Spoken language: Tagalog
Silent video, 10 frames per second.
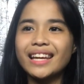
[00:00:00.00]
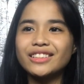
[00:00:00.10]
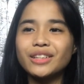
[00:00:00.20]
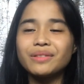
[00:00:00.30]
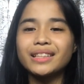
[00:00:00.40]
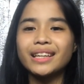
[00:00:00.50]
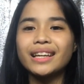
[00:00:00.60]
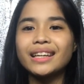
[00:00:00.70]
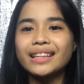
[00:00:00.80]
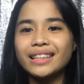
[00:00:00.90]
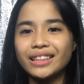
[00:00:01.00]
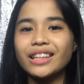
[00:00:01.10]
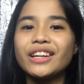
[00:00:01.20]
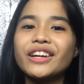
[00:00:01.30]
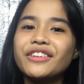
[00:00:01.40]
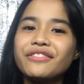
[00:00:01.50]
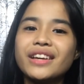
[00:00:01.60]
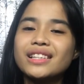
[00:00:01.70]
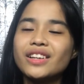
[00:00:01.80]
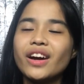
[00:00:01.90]
and sobrang nagkiklin niya talaga yung
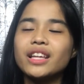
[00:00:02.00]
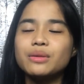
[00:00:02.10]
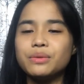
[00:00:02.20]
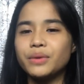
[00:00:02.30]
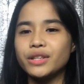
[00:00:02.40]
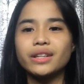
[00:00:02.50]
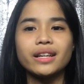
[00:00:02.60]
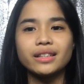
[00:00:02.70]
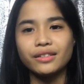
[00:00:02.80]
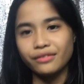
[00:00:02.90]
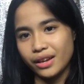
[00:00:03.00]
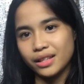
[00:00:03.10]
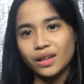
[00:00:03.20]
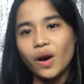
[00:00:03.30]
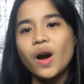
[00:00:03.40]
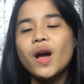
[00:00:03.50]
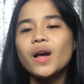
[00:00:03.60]
face ko and namamoisturize yung face ko.